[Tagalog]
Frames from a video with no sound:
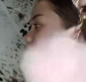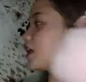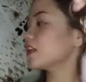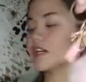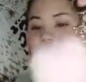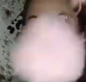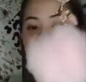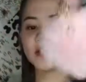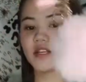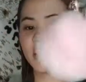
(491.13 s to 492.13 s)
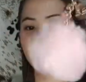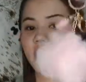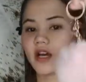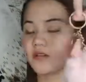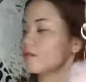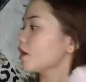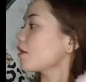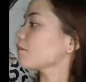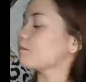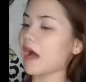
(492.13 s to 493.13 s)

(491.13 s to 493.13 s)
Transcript: Nilalagay siya sa ano ng